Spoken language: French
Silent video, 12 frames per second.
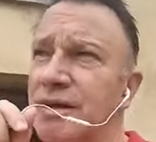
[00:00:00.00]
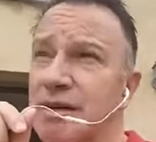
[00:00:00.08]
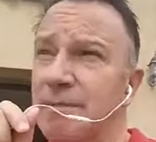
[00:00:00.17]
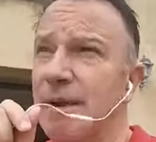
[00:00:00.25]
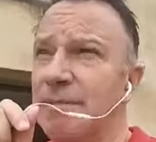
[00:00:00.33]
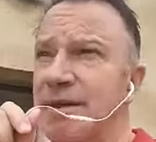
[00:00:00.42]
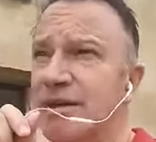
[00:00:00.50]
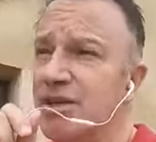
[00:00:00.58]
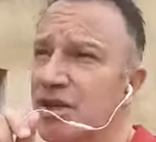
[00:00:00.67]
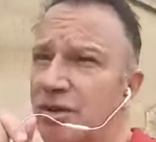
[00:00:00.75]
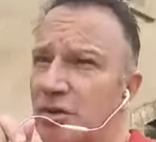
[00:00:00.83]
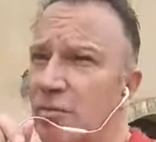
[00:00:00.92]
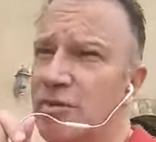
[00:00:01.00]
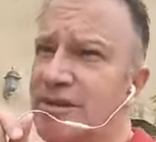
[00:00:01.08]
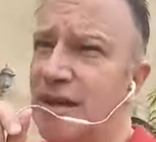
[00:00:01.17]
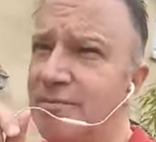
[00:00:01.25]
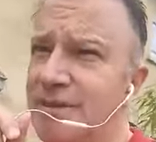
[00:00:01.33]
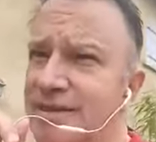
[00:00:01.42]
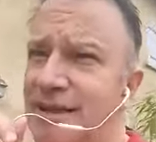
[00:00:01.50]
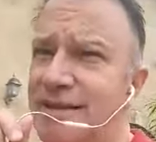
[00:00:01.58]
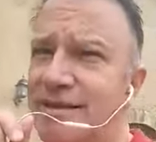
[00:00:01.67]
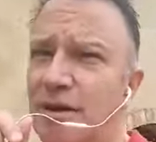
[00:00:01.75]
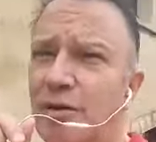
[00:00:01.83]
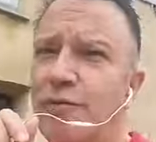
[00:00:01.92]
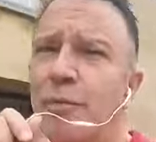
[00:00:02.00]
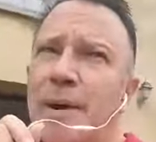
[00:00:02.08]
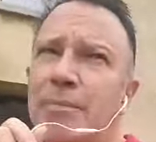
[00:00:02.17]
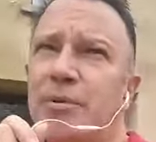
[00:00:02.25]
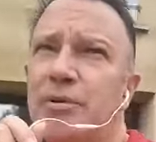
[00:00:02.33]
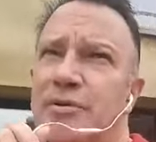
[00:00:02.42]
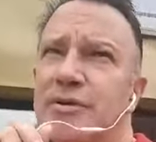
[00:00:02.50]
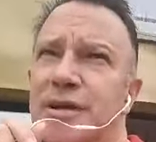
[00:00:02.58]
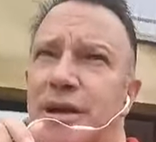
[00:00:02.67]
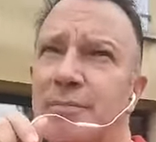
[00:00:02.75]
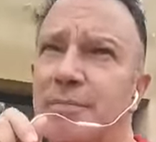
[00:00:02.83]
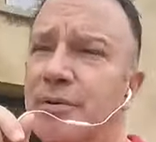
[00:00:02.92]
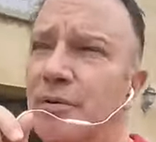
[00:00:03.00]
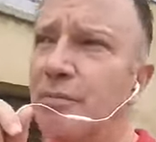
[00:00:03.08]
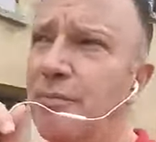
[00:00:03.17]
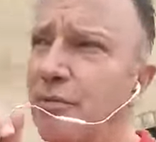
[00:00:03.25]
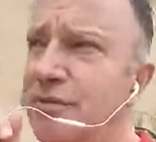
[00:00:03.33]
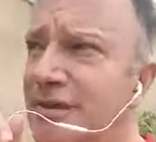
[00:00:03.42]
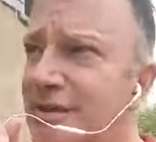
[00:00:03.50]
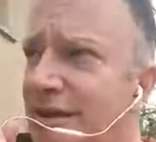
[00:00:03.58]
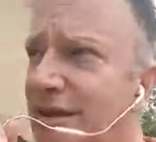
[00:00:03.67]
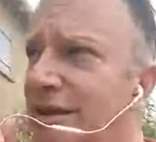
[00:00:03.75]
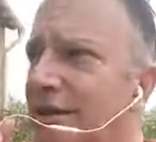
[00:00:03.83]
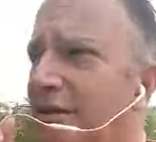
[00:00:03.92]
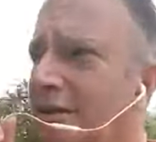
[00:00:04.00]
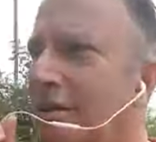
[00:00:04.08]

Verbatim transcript: qui permet déjà de commencer un business. Il n'en faut pas plus. Et puis, on peut aussi